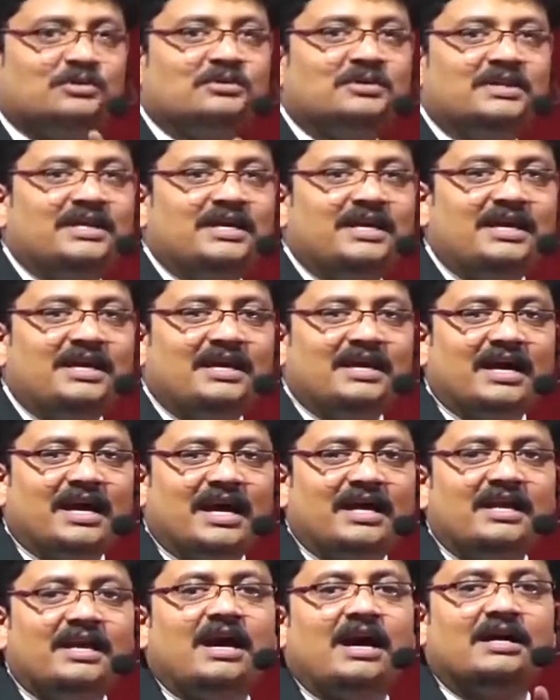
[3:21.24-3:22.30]
ఉంటుంది
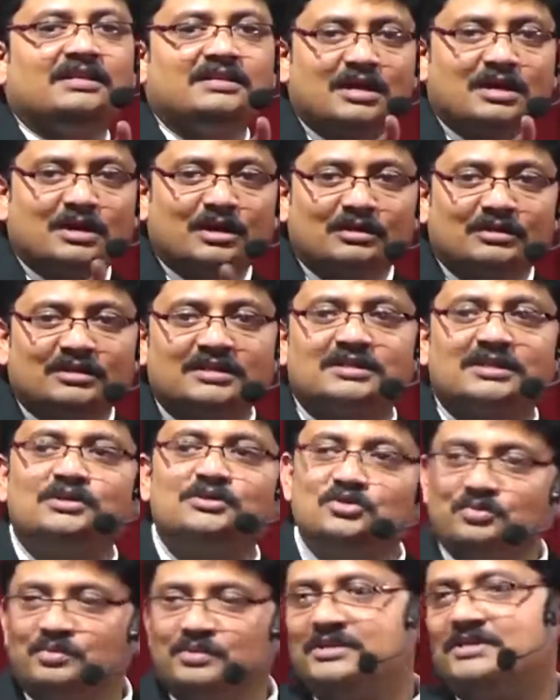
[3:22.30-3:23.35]
అని ఆధారాలతో సహా
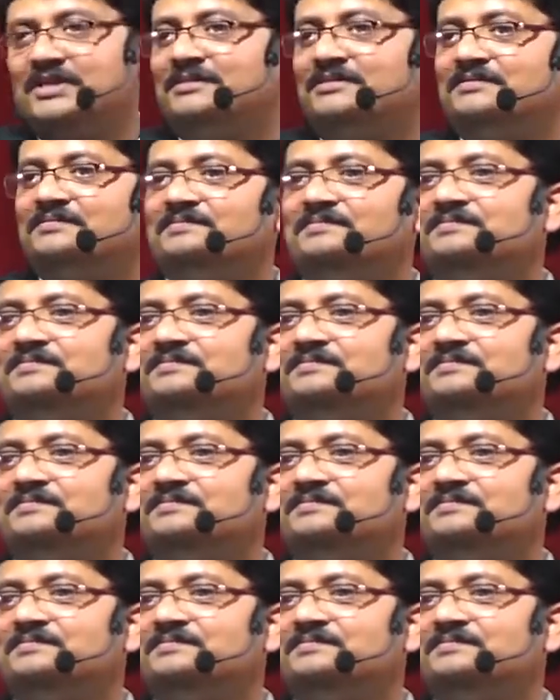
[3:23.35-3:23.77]
చూపించాను